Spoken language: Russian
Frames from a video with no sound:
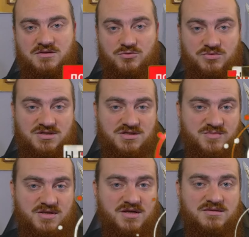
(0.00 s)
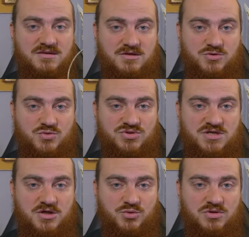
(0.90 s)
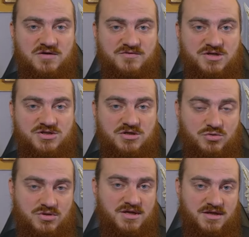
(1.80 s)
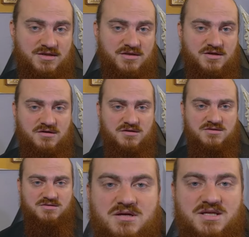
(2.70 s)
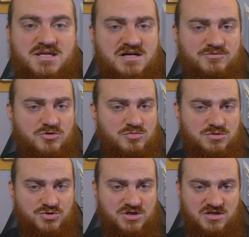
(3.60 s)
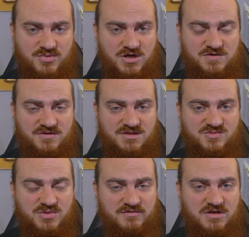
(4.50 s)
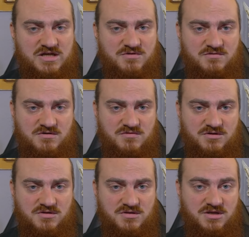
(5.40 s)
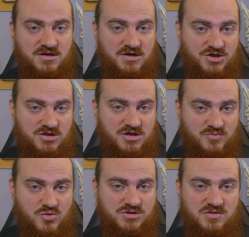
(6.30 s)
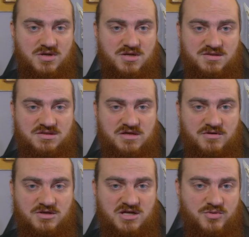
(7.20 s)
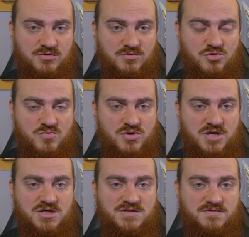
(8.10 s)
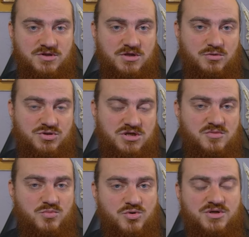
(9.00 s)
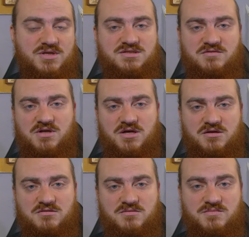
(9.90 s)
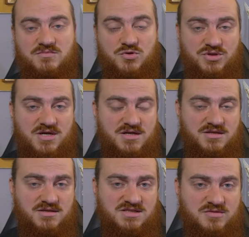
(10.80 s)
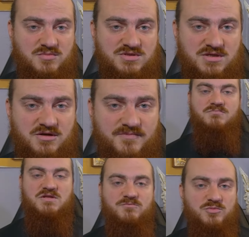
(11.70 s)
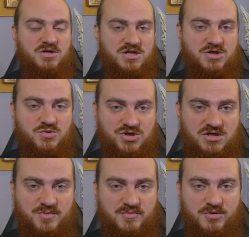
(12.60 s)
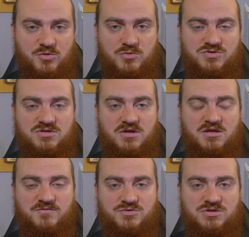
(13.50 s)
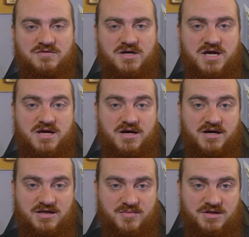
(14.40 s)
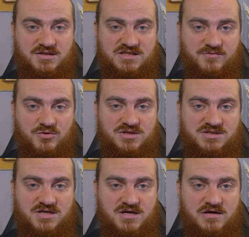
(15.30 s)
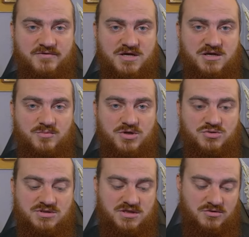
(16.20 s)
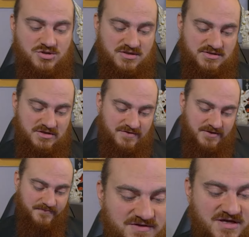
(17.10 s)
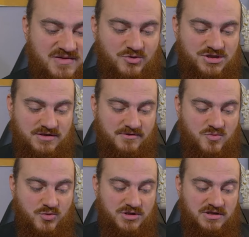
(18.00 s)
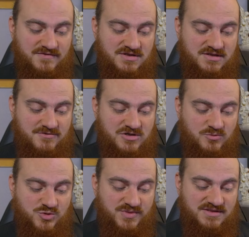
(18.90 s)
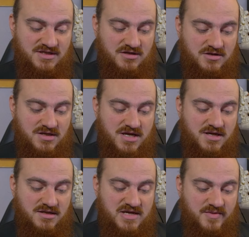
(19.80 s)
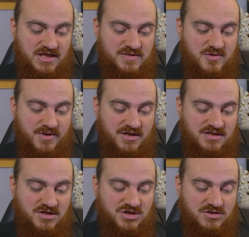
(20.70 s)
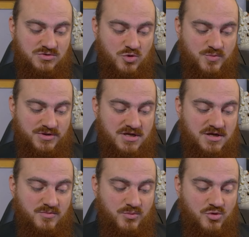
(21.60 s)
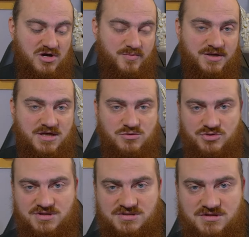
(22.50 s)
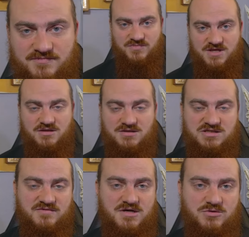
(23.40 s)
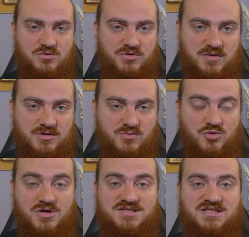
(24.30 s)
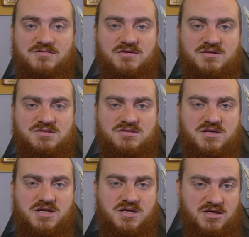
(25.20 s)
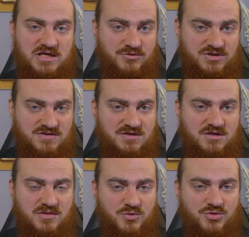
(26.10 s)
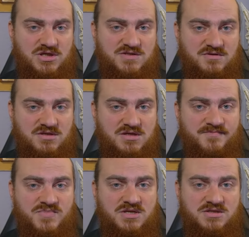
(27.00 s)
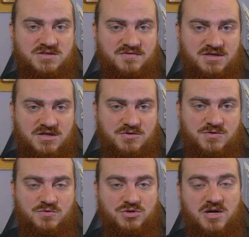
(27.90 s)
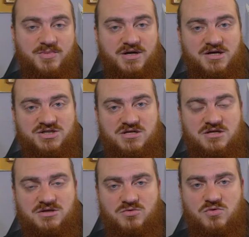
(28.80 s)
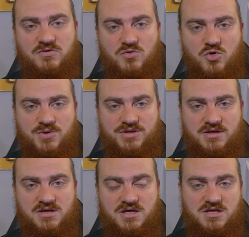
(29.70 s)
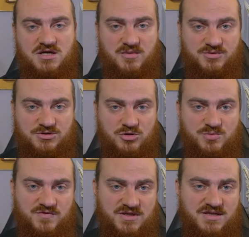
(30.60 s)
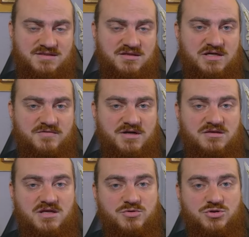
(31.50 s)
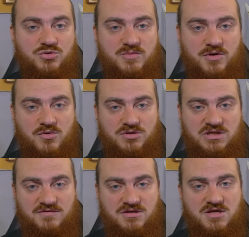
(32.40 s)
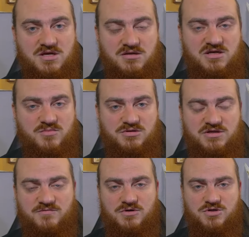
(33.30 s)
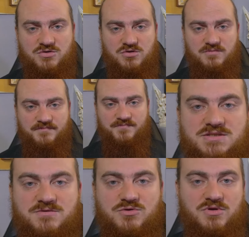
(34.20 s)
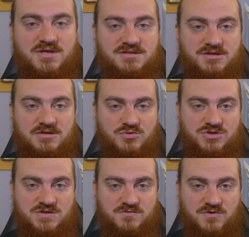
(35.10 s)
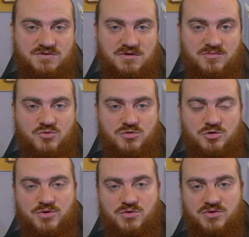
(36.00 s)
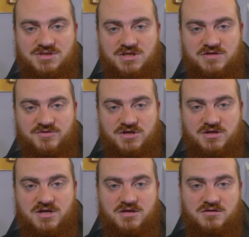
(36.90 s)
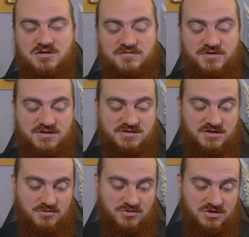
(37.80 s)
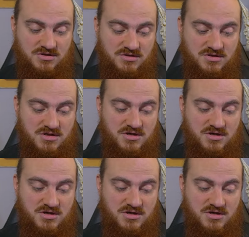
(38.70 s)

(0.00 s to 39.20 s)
Ну, если смотреть на суть дела только внешне, то да, это так и есть. Однако в таком случае напрашивается справедливый вывод. Не греши, и Бог тебя не оставит. Или по-другому, святых людей Бог не оставляет. Но так ли это на самом деле? Вот ближайший ученик преподобного села Афонского, архимандрит Сафроний Сахаров, пишет следующие слова. «Всякому человеку, подлинно взыскавшему спасение, необходимо пройти через опыт Бога покинутости». Так называет он именно Бога оставленность. И вот действительно, многие святые свидетельствуют о прохождении такого опыта, а Псалом 12 говорит нам, что и пророк Давид не был его лишен. Святой Иоанн Златоуст со свойственной ему глубиной исследования говорит следующее.